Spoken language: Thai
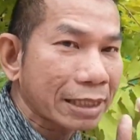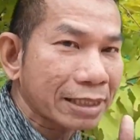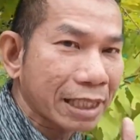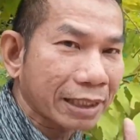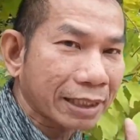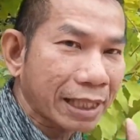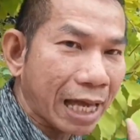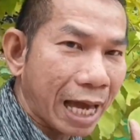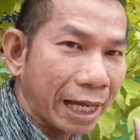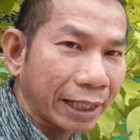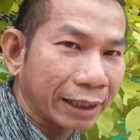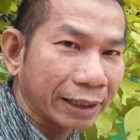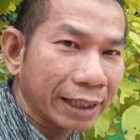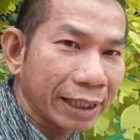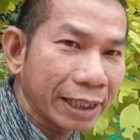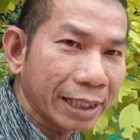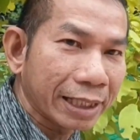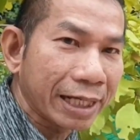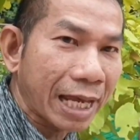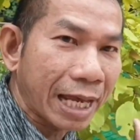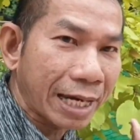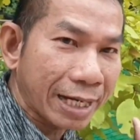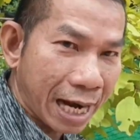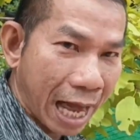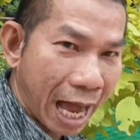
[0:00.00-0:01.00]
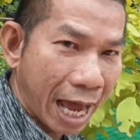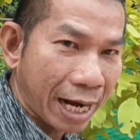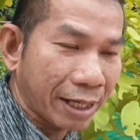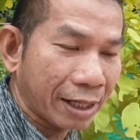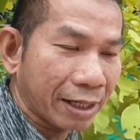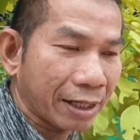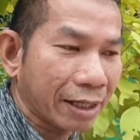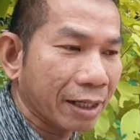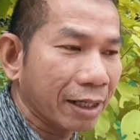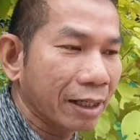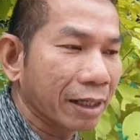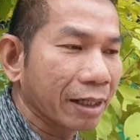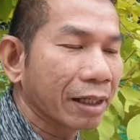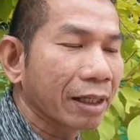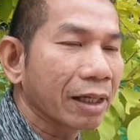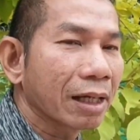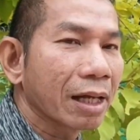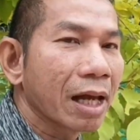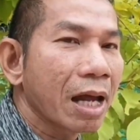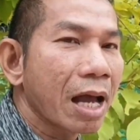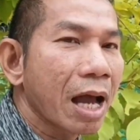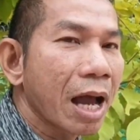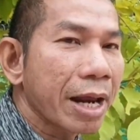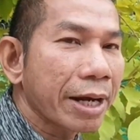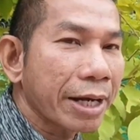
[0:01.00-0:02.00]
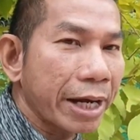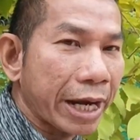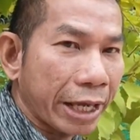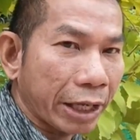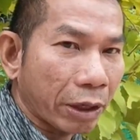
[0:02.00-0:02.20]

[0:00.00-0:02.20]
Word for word: สถานที่นั้นๆ ใน